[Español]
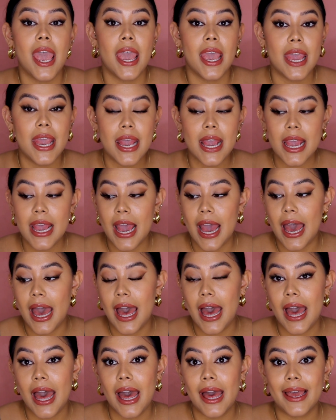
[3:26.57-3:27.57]
y
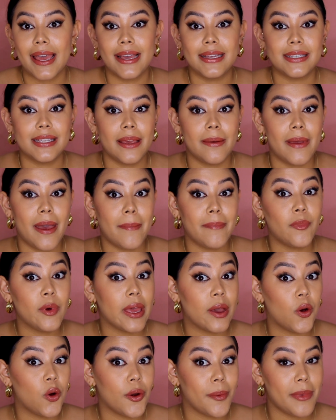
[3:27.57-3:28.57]
a que se vea
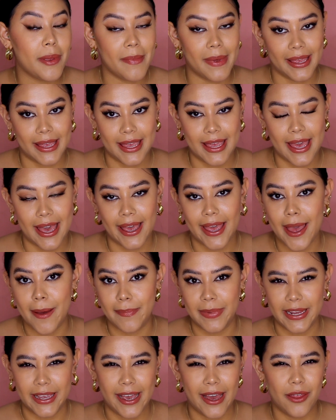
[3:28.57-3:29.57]
mejor mi maquillaje
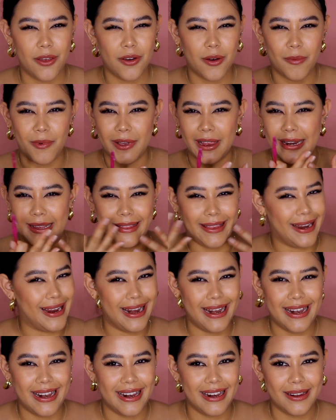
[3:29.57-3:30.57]
aplicado como que
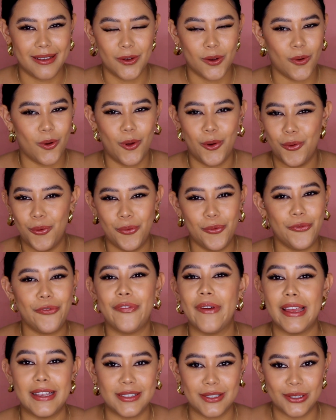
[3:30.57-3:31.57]
literal con un
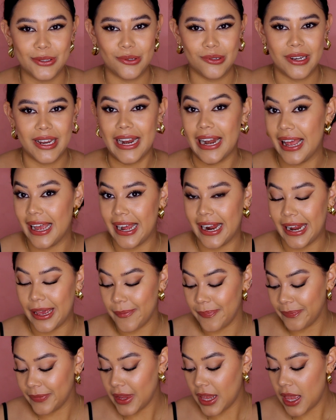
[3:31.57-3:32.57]
face facetune en la
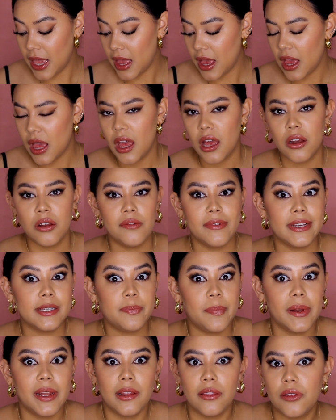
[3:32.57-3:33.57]
cara. No es
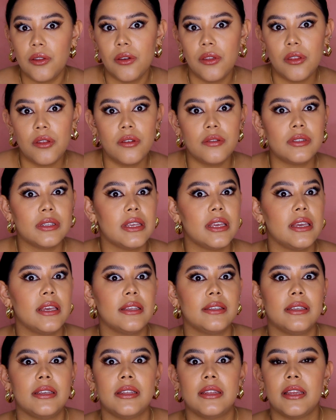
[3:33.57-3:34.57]
para todos
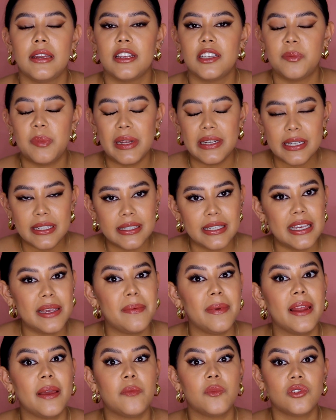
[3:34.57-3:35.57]
y si tienes piel
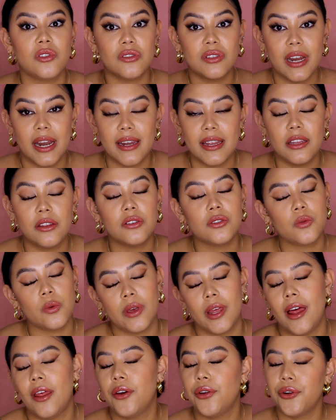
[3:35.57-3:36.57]
sensible, muchos granitos,
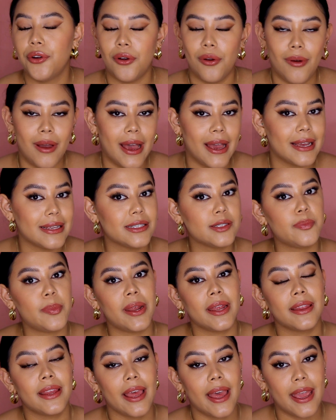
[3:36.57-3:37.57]
cuidado, no lo hagas,
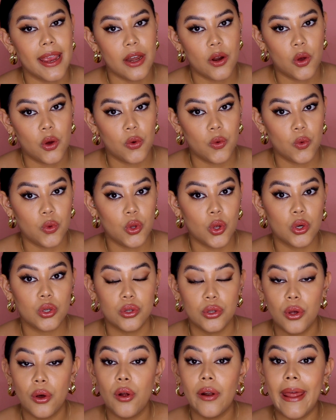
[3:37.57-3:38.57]
espérate a ir con un
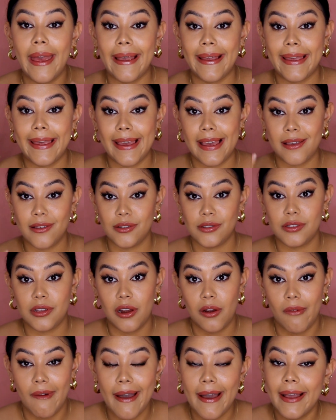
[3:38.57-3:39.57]
doctor, a que ellos te
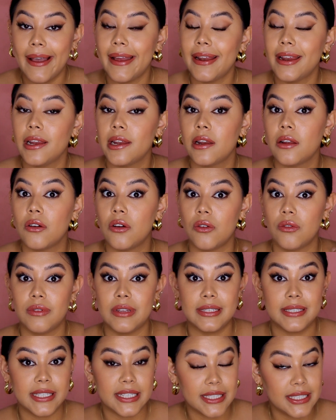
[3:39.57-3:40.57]
lo hagan, con un
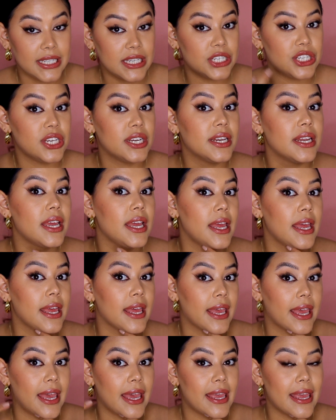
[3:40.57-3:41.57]
estetician,
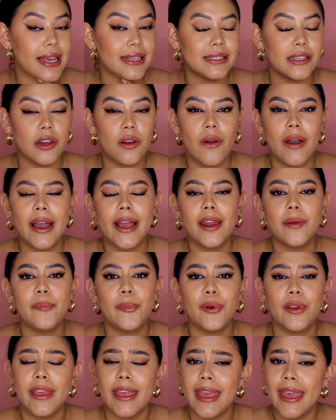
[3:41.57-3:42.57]
que ellas te lo hagan
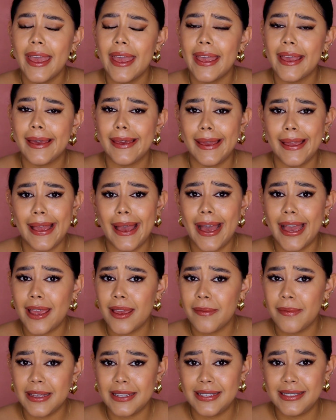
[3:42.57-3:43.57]
porque
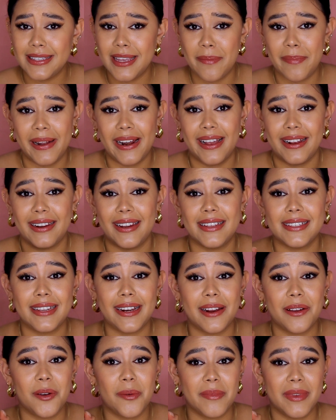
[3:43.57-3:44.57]
hay veces que para acné se
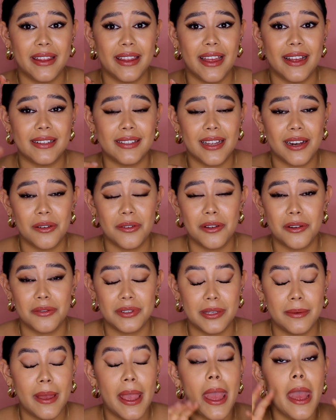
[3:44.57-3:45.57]
recomienda hacerlo
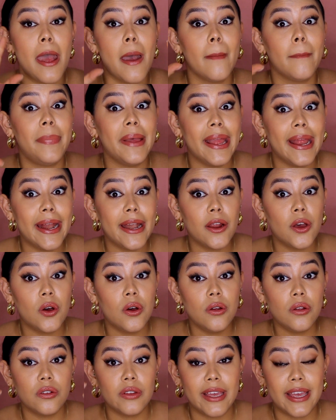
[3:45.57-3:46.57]
inclusive,
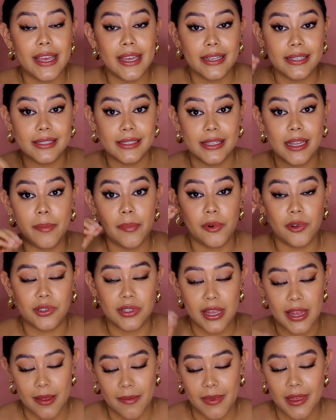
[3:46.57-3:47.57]
pero este
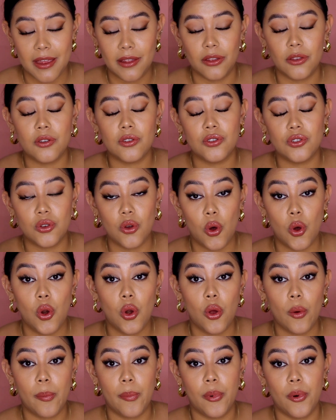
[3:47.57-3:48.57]
procedimiento
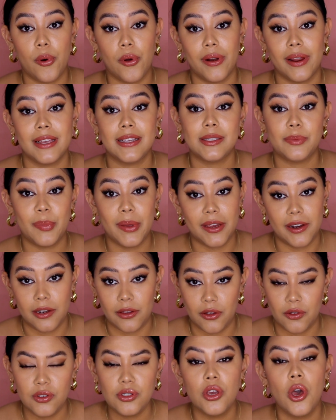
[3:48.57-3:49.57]
solo por
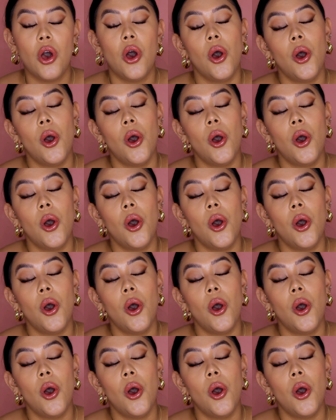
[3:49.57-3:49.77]
expertos